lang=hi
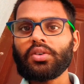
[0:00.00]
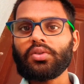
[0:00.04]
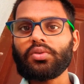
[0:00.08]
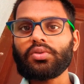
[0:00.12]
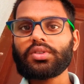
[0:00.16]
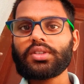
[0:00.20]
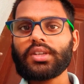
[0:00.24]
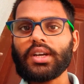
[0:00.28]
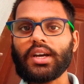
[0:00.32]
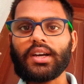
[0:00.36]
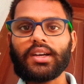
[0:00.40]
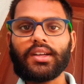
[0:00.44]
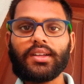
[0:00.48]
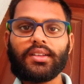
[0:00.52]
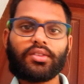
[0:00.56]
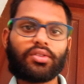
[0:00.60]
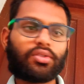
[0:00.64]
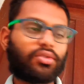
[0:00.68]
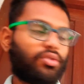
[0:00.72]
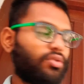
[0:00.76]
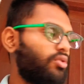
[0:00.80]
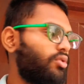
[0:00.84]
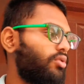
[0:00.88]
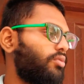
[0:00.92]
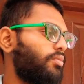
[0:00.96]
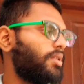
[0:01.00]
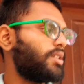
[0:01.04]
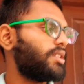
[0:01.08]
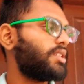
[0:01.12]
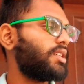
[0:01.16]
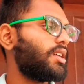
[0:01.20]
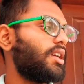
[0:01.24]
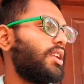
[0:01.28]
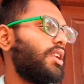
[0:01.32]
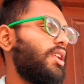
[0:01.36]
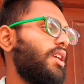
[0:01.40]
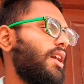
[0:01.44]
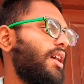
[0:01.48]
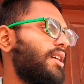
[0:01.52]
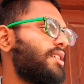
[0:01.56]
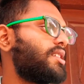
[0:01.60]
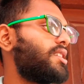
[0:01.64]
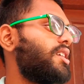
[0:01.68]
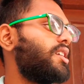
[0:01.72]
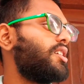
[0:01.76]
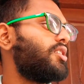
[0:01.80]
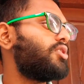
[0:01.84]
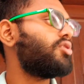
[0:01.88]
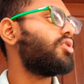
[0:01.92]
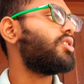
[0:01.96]
उसका है तो बेसिकली
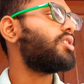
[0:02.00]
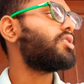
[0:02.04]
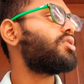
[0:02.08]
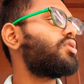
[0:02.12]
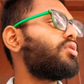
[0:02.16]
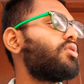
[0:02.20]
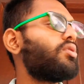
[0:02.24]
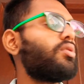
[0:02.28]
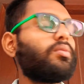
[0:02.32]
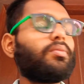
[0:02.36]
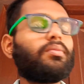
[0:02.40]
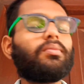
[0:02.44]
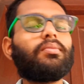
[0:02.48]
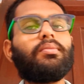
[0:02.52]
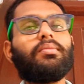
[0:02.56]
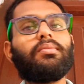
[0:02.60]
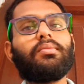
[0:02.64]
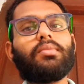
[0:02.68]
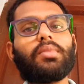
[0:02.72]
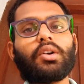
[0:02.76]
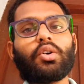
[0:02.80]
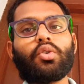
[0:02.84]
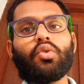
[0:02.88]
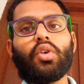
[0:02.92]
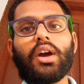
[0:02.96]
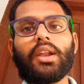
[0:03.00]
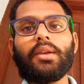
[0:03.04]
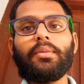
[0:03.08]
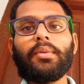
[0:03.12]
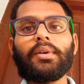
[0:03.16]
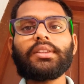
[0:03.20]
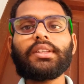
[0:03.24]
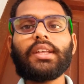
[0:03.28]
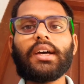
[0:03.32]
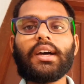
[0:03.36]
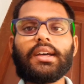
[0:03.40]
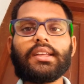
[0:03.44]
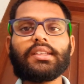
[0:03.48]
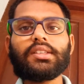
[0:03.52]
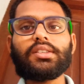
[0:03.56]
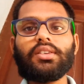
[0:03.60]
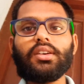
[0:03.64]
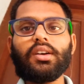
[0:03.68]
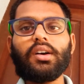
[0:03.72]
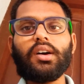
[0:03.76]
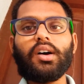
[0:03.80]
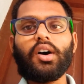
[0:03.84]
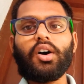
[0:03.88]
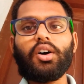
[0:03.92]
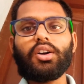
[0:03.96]
ऐसे ही जो है सो कॉयल बनता है
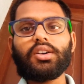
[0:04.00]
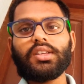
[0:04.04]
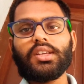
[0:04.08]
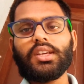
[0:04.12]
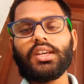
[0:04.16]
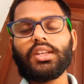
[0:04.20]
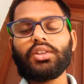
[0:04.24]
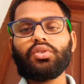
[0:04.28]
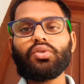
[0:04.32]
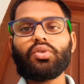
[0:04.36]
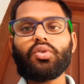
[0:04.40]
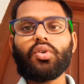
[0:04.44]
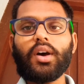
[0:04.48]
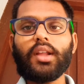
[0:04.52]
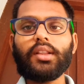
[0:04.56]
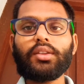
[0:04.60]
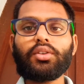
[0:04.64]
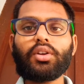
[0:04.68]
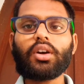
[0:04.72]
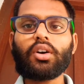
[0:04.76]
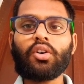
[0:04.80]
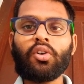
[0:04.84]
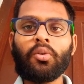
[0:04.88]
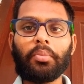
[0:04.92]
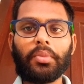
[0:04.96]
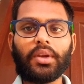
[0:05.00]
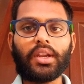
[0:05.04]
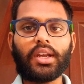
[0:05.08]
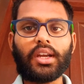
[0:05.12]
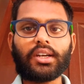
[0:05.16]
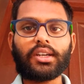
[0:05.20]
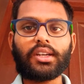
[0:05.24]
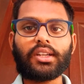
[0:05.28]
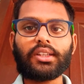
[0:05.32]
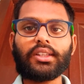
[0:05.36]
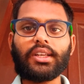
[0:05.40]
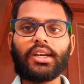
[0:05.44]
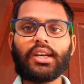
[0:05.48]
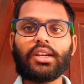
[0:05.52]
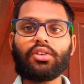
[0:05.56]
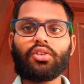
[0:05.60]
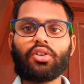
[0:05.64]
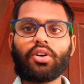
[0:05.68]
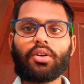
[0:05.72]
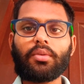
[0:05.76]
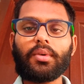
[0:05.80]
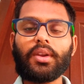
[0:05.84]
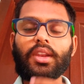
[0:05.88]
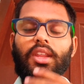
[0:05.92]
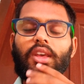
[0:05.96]
और ये तो कॉयल थोड़ा कॉम्प्लिकेटेड था
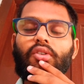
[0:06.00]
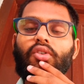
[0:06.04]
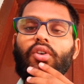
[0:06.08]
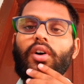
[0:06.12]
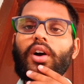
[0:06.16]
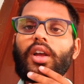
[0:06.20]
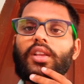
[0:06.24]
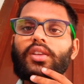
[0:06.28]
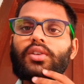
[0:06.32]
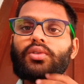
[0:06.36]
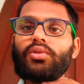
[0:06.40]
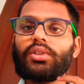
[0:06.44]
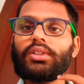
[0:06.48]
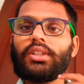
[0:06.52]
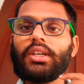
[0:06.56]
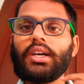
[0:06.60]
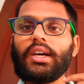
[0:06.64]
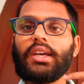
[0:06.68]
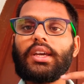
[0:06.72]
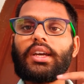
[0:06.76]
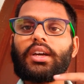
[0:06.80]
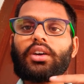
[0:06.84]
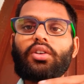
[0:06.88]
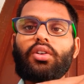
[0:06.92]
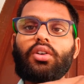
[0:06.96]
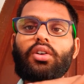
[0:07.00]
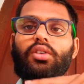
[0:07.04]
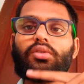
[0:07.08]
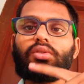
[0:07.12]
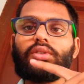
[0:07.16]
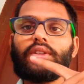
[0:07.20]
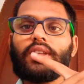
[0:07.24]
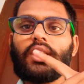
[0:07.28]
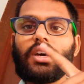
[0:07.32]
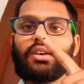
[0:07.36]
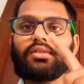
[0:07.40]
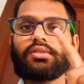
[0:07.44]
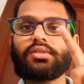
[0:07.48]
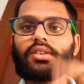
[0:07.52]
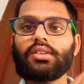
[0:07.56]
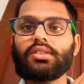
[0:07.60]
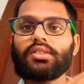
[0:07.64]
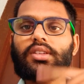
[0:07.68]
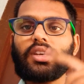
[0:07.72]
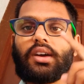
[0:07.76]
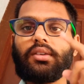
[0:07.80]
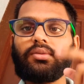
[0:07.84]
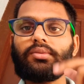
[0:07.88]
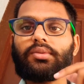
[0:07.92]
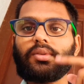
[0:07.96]
नॉर्मली कॉयल जो होता है एक रॉड होता है उसके
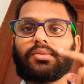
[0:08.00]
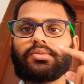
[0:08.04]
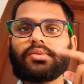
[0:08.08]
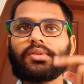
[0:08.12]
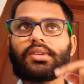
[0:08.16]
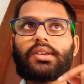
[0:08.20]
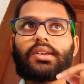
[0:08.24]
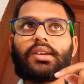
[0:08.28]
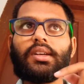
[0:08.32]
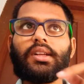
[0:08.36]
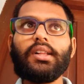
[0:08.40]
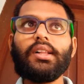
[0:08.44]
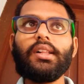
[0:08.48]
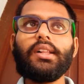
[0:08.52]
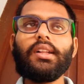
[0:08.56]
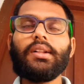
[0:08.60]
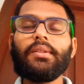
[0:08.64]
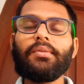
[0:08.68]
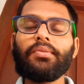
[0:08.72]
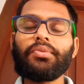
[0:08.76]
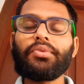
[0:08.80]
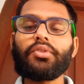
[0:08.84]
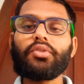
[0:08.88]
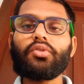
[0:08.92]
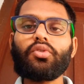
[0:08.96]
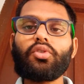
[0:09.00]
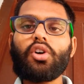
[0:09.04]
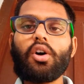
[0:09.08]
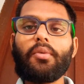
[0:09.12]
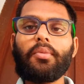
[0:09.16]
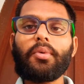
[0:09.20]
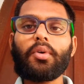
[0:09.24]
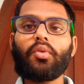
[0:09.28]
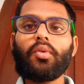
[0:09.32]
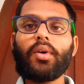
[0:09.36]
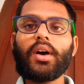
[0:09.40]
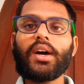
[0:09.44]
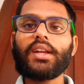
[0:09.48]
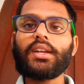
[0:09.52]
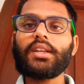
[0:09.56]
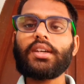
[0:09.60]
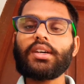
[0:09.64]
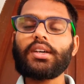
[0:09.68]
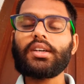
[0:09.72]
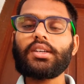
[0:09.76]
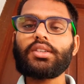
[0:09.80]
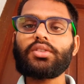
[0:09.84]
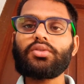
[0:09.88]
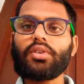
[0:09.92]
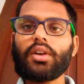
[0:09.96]
चारों तरफ से जो कॉपर
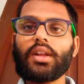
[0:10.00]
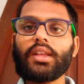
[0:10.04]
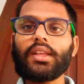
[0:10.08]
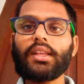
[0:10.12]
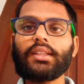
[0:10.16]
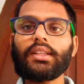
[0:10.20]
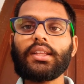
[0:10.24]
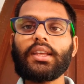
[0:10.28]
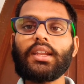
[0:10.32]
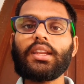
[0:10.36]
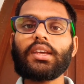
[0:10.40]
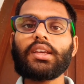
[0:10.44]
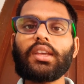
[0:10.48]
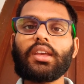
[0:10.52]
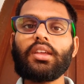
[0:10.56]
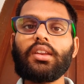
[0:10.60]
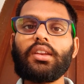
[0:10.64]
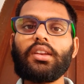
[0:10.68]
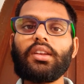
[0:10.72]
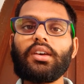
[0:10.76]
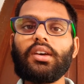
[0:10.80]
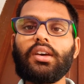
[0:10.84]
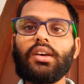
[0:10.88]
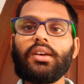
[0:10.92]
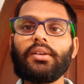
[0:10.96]
वायर जोड़ा जाता है लेकिन